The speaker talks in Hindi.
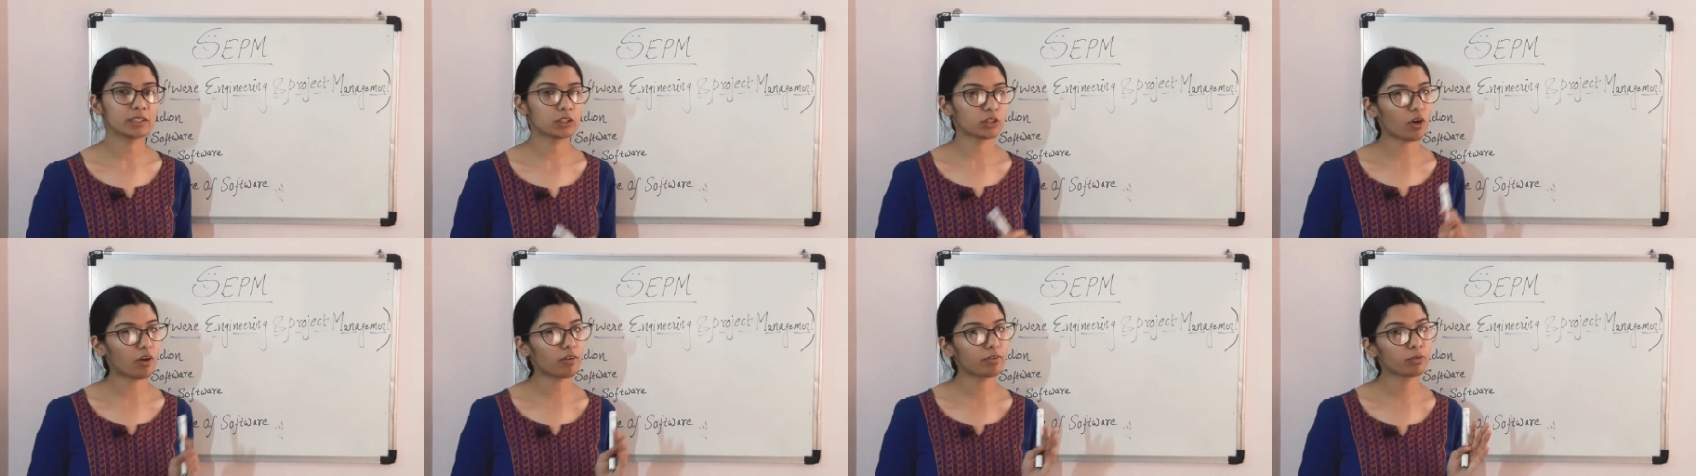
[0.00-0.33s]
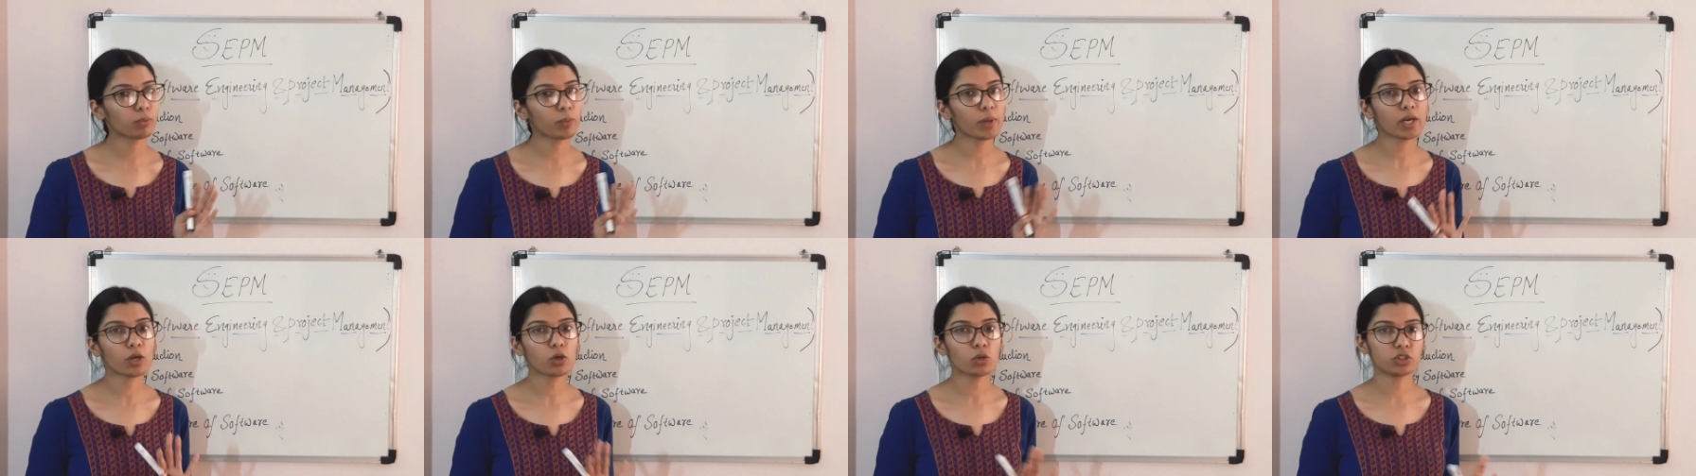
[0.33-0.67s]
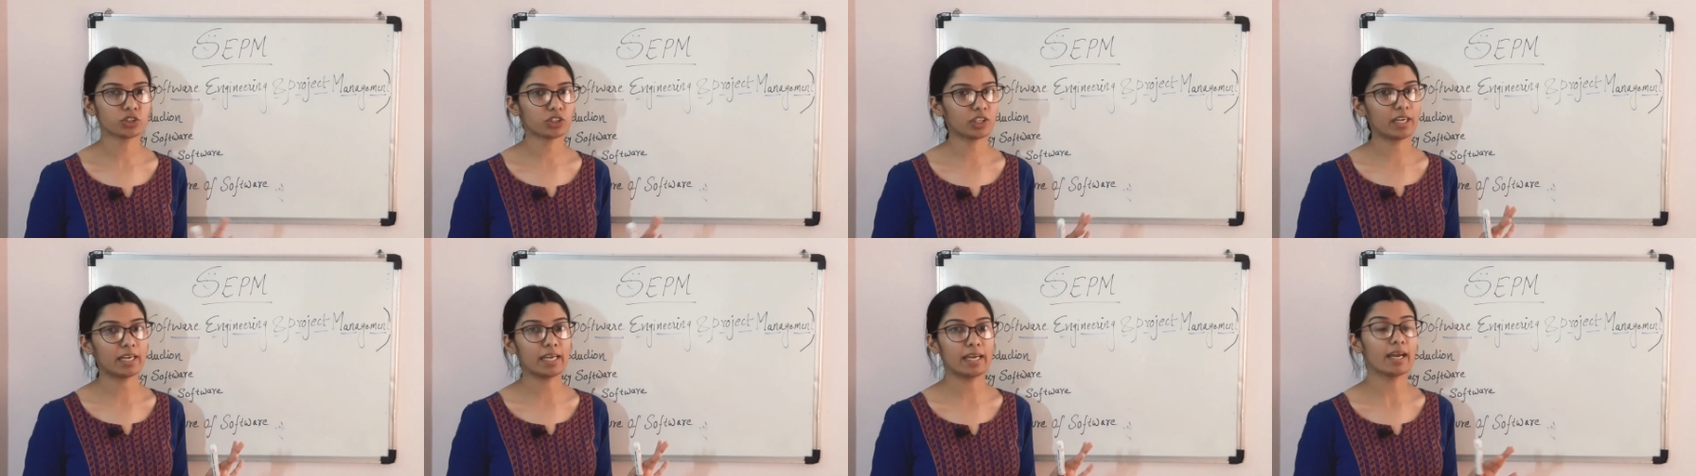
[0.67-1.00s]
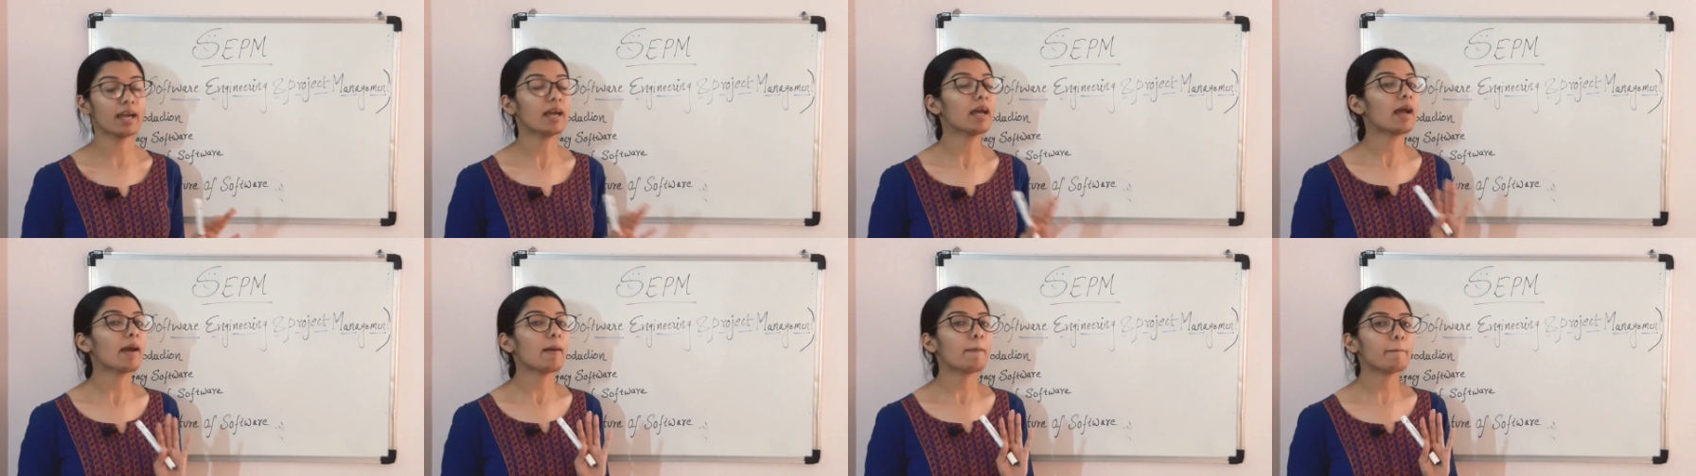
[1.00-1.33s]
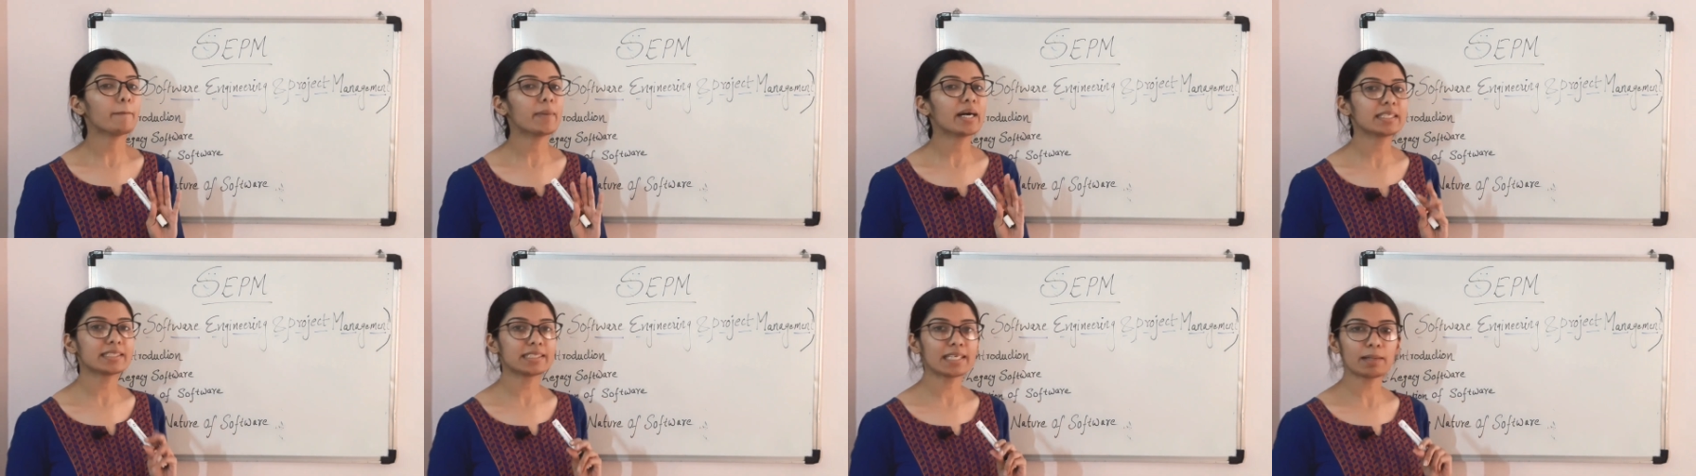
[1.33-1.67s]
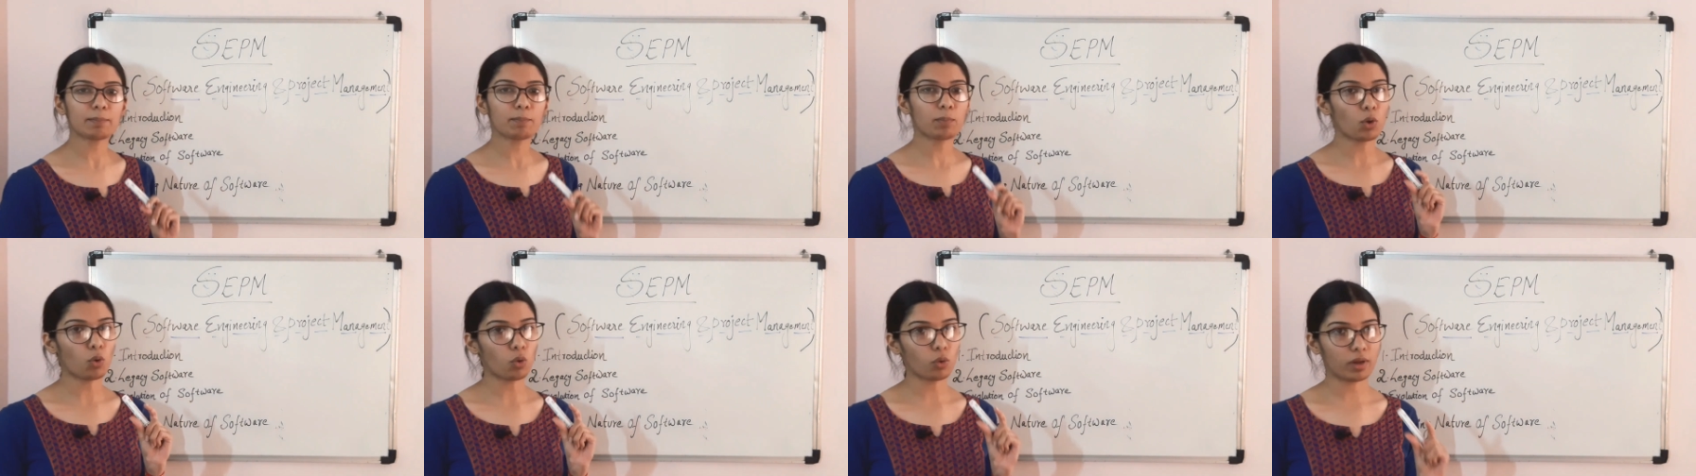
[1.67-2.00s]
सॉफ्टवेयर कुछ नहीं है बस
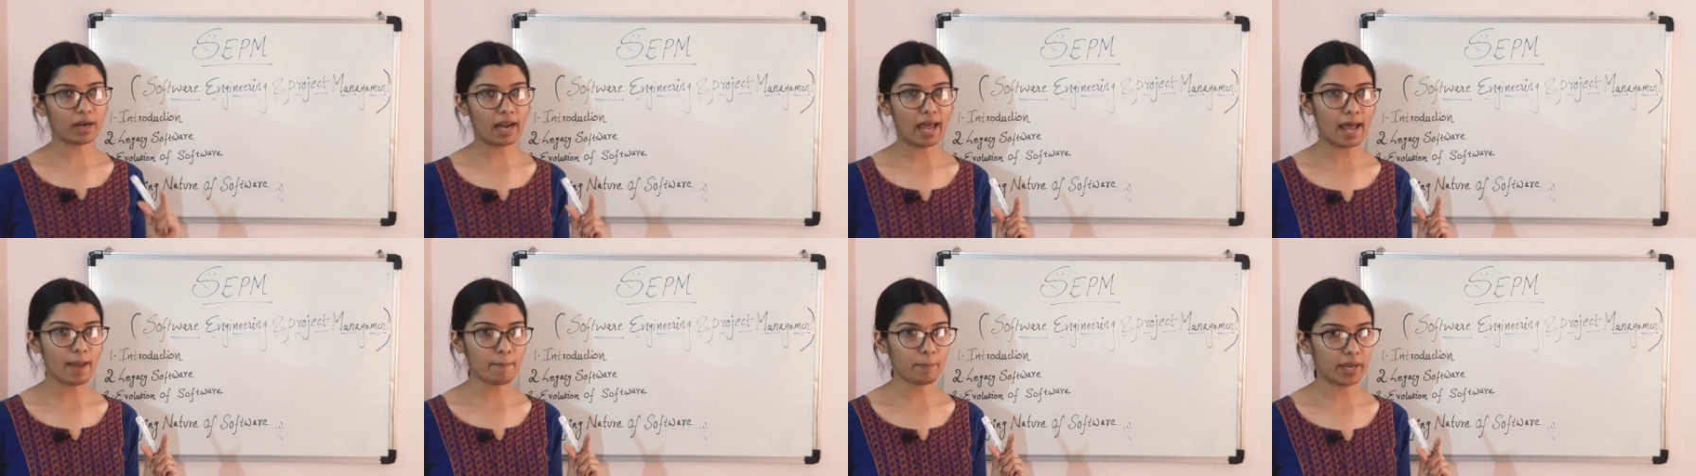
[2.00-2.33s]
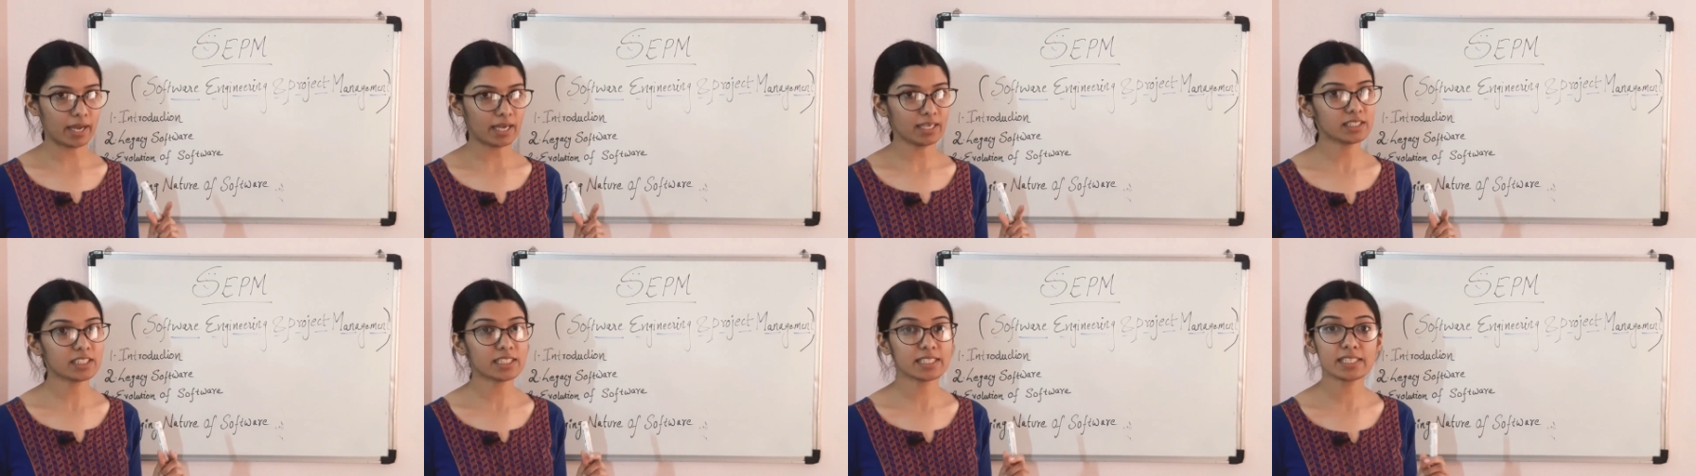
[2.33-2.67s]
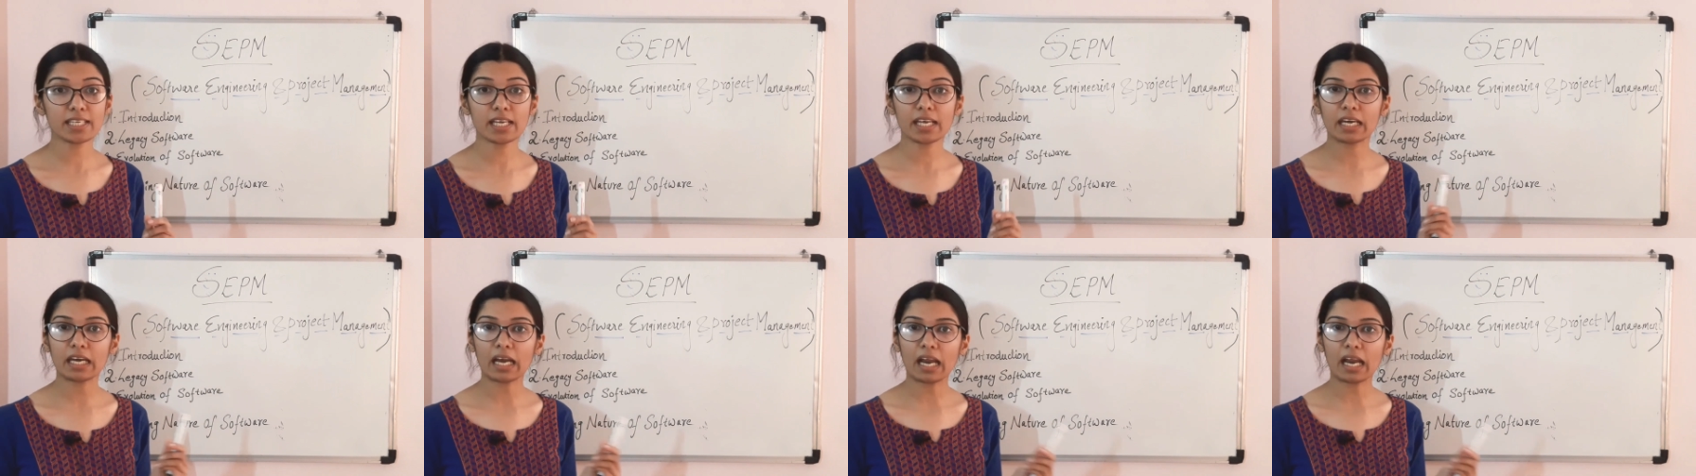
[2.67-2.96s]
एक प्रोग्राम है जिसे